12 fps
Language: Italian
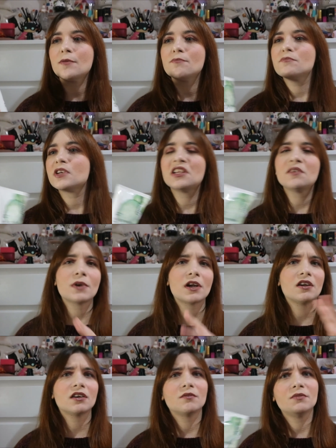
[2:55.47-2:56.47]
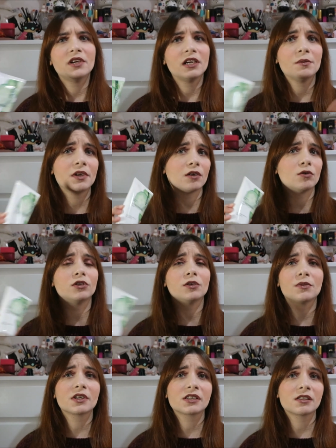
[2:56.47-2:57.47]
mi, elimina, mi, elimina, gli
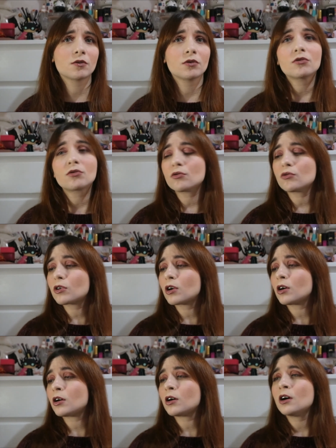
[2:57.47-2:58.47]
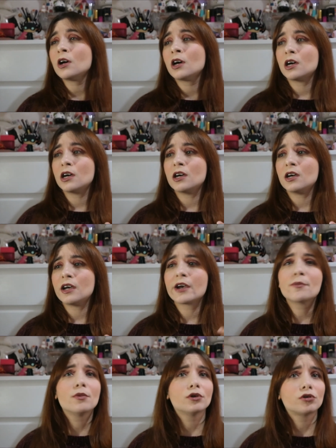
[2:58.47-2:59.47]
ultimi residui di trucco eh, è
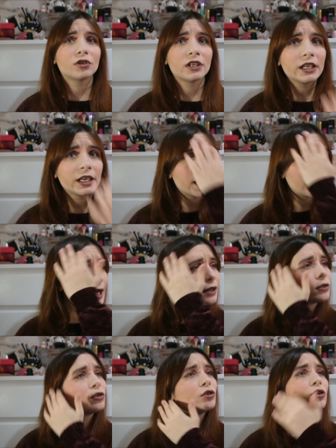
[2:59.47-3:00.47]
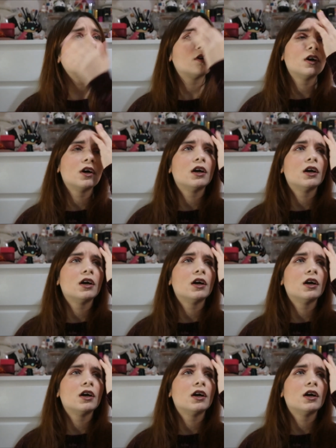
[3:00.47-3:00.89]
molto delicato